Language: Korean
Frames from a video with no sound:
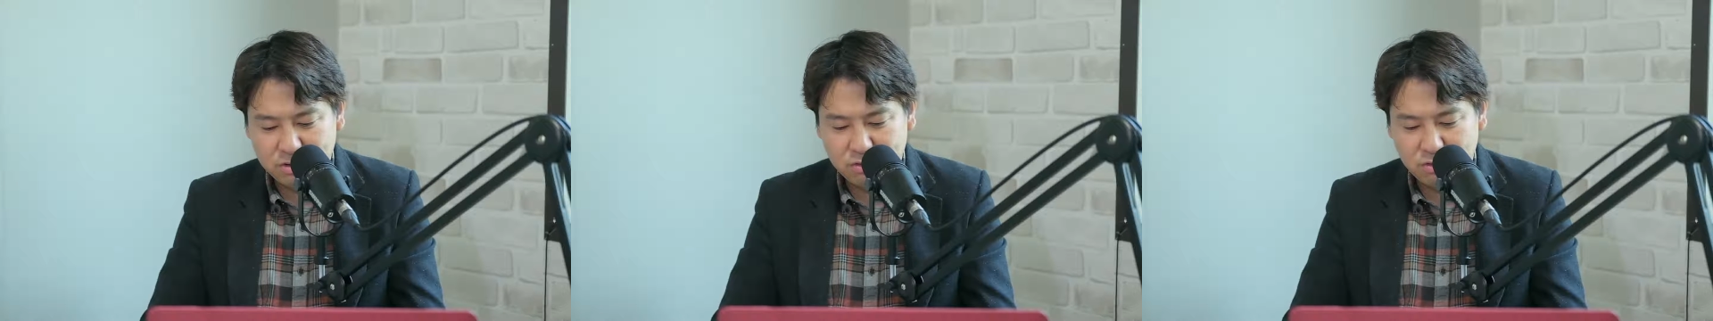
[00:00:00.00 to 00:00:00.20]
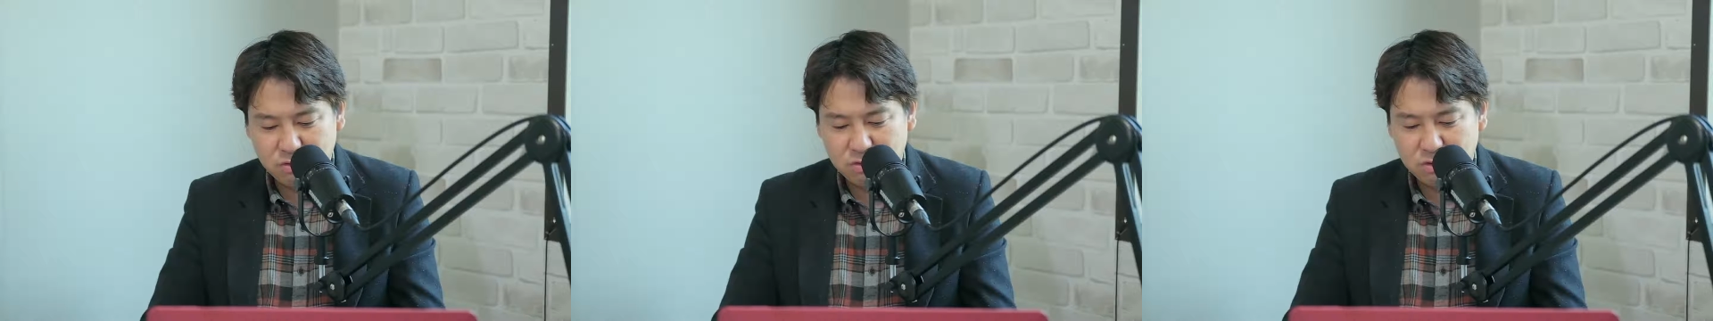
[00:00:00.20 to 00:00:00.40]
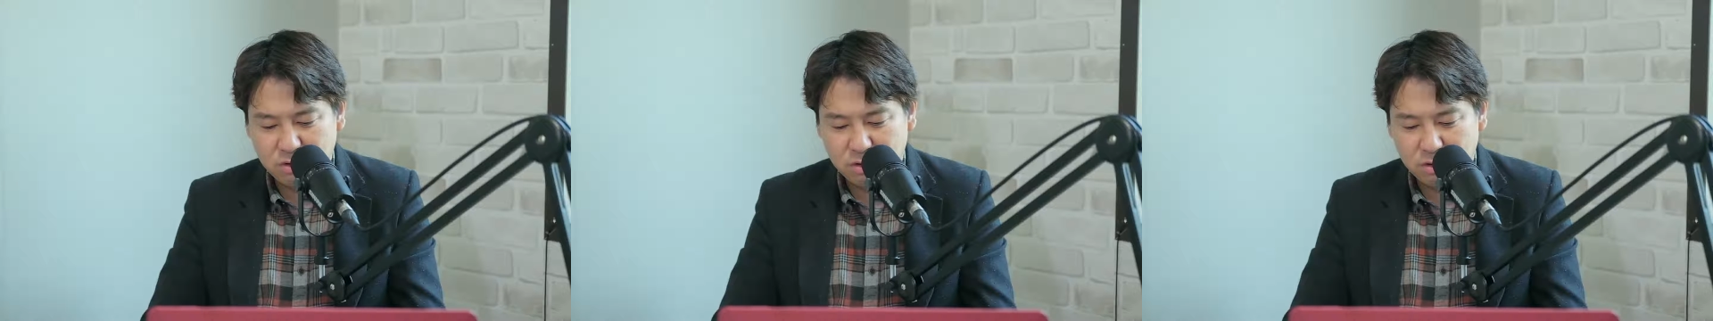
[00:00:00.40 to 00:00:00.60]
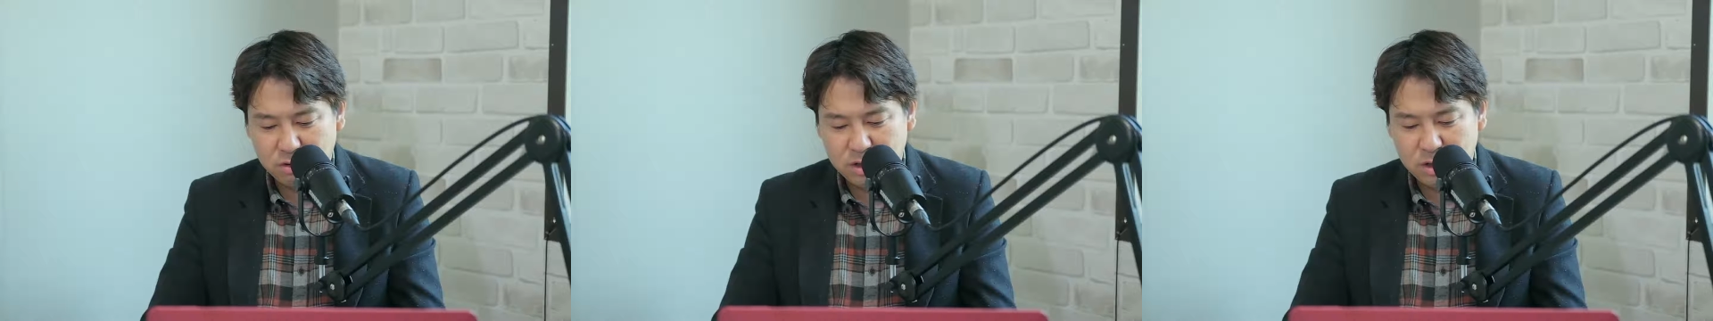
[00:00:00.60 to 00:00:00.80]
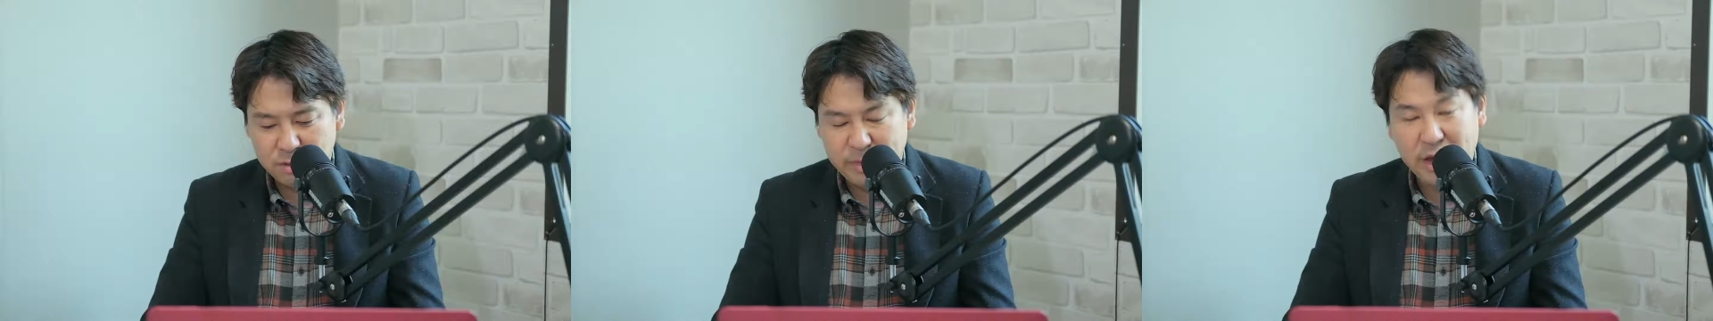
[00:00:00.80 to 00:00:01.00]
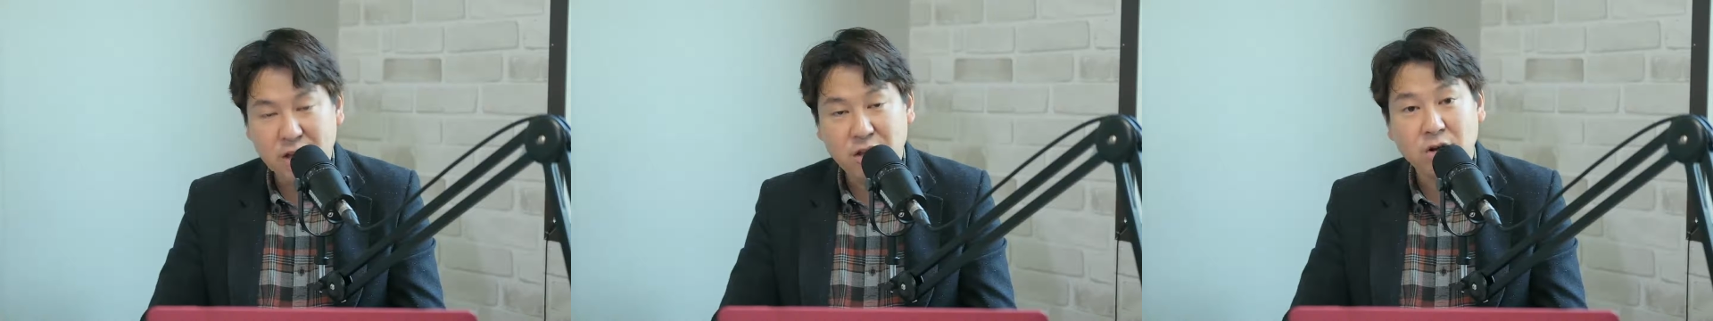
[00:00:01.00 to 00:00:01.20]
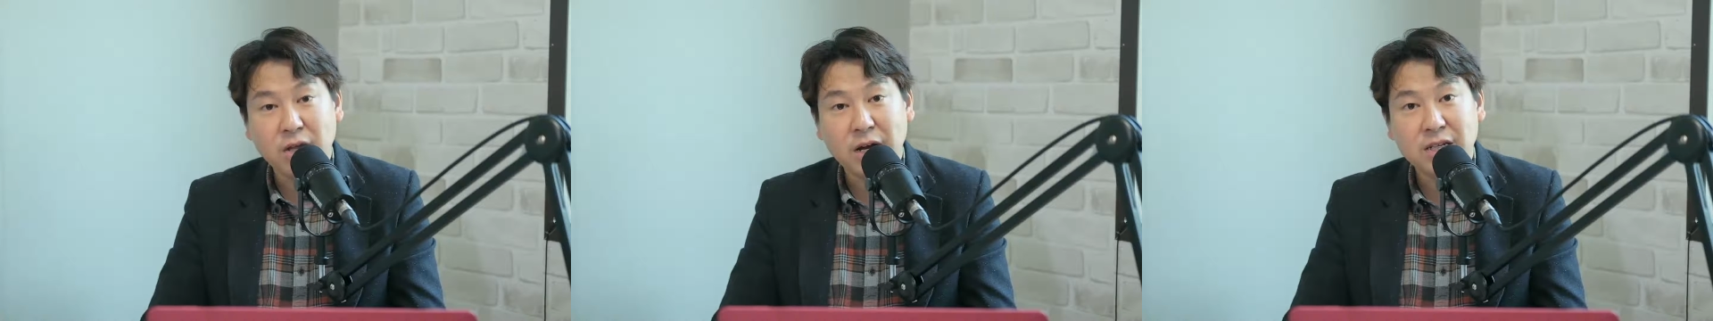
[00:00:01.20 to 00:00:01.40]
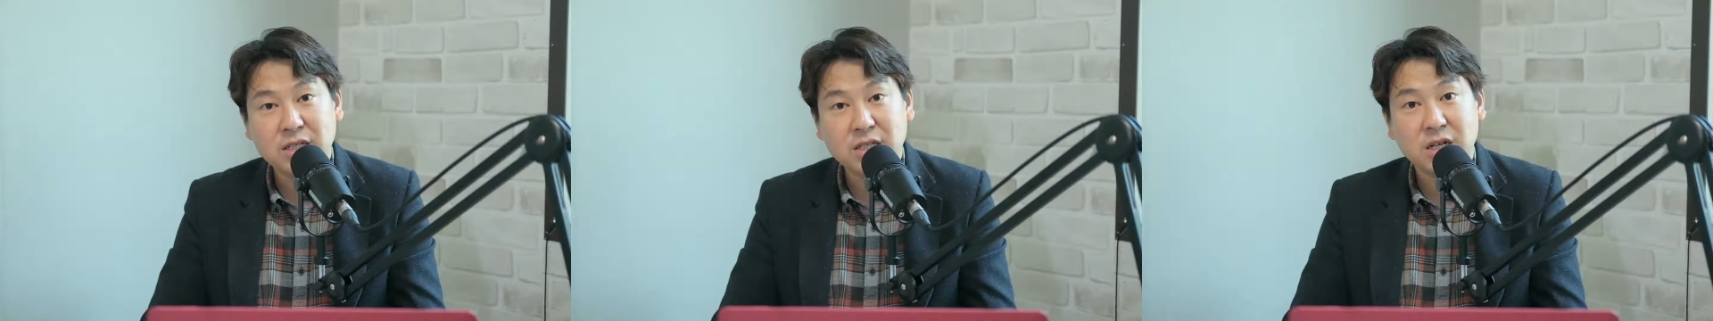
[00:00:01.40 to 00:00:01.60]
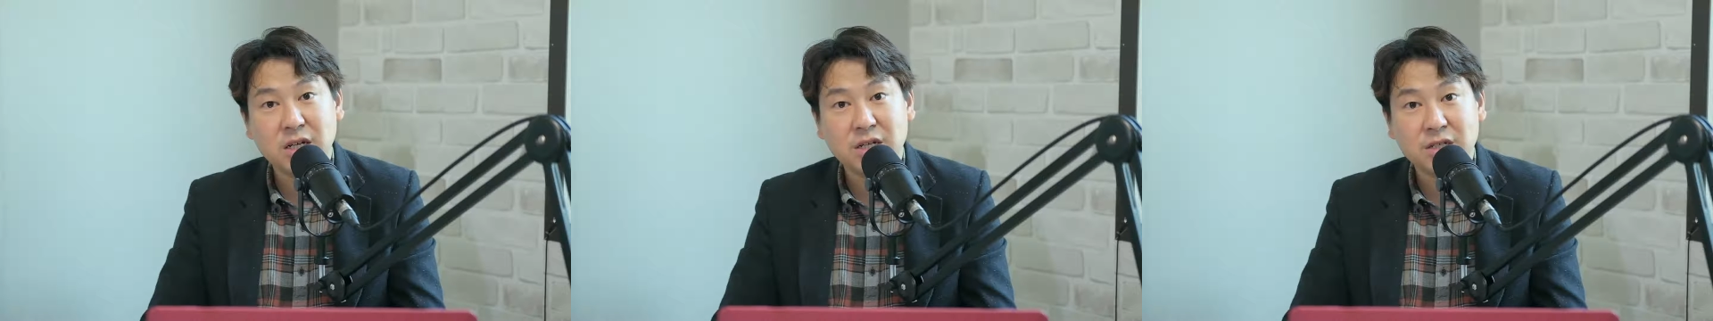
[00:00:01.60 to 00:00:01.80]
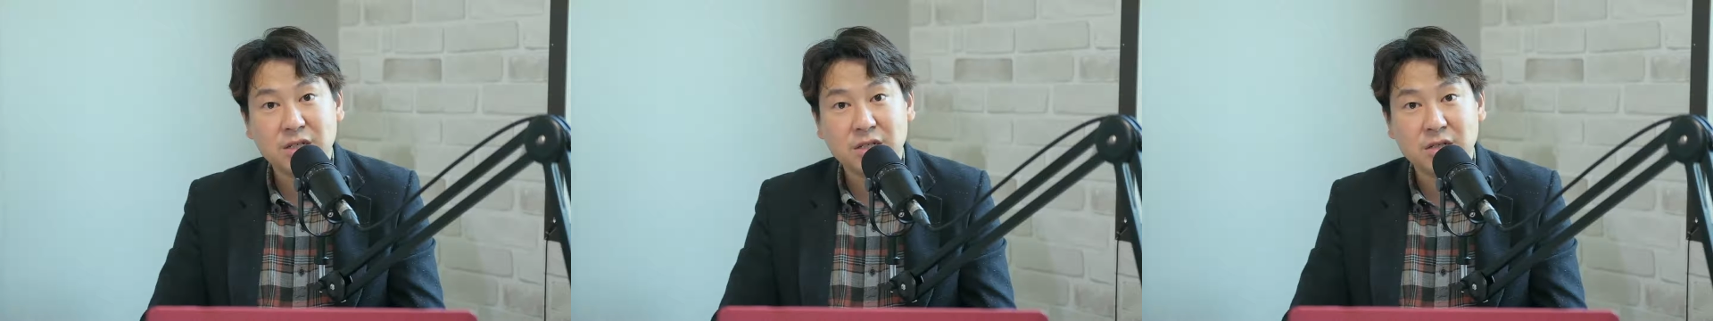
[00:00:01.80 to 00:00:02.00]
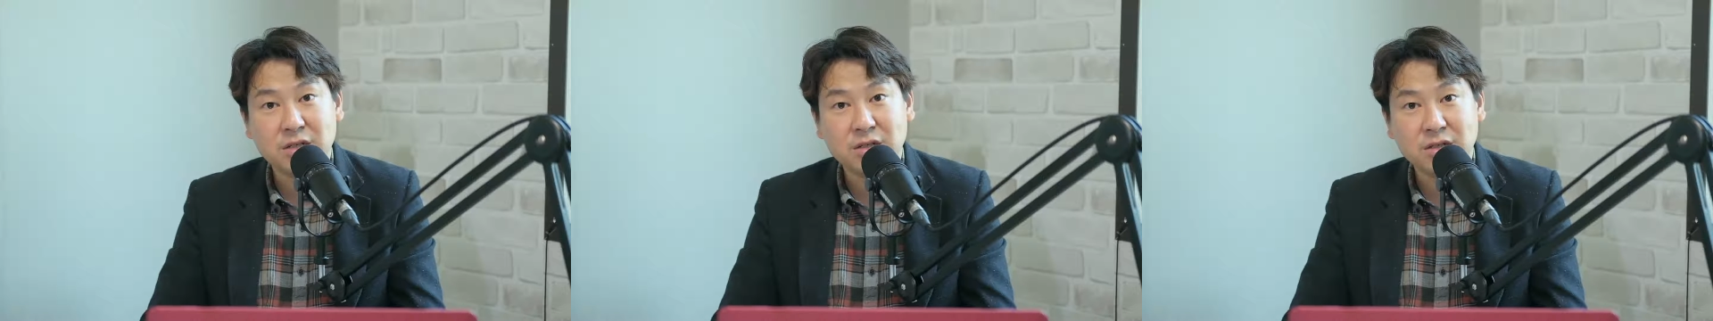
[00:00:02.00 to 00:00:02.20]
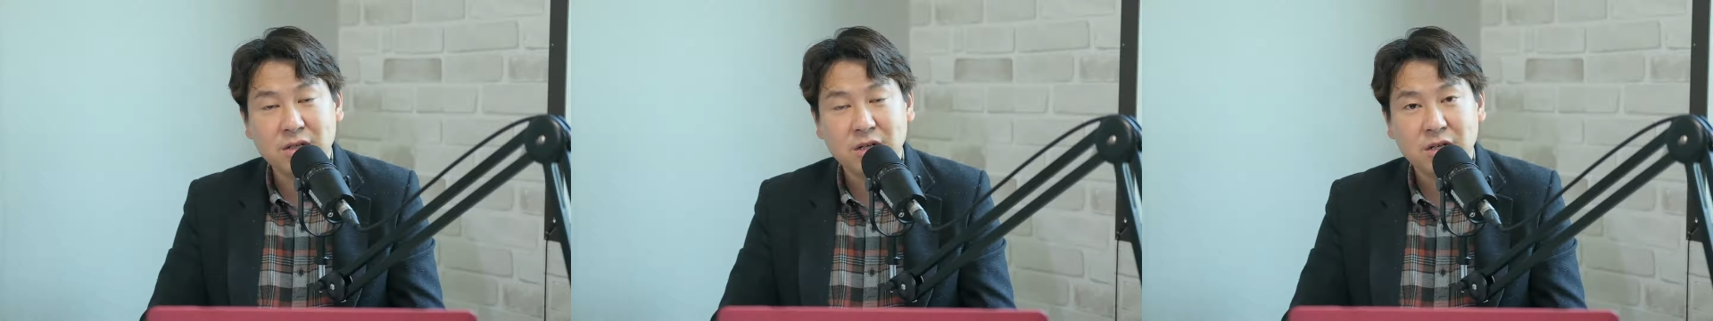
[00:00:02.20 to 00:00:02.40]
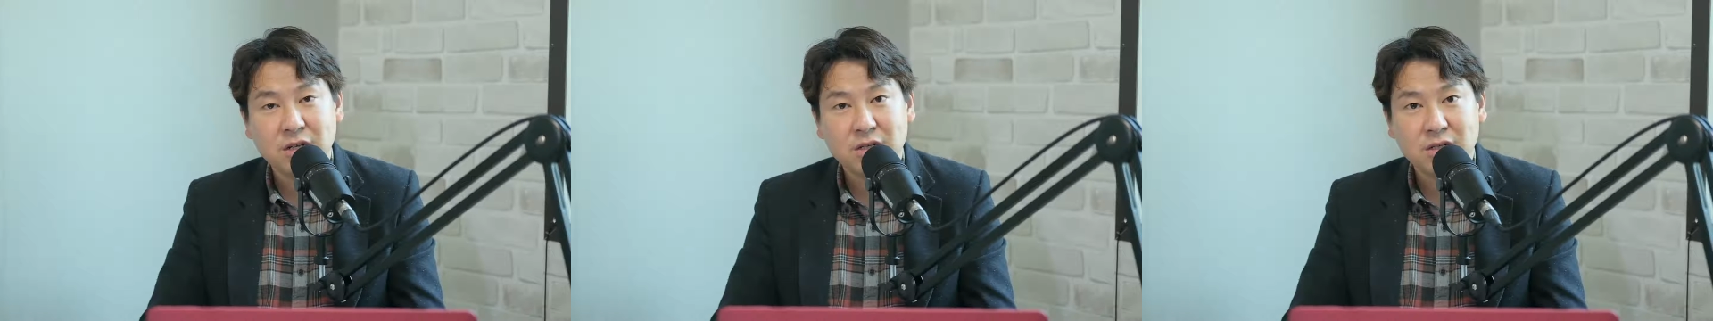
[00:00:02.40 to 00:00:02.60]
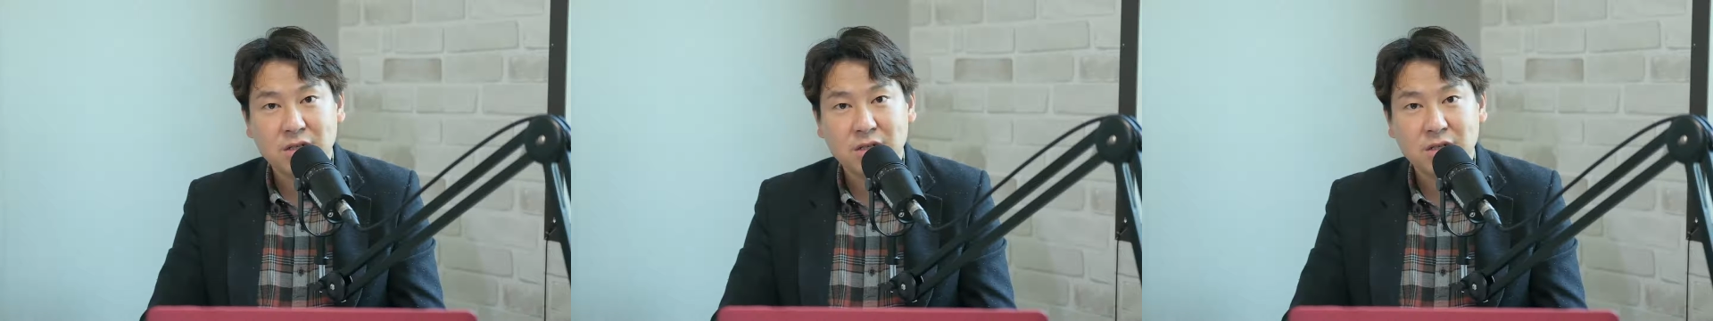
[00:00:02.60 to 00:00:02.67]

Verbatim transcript: 그리고 거의 매년 한 차례씩은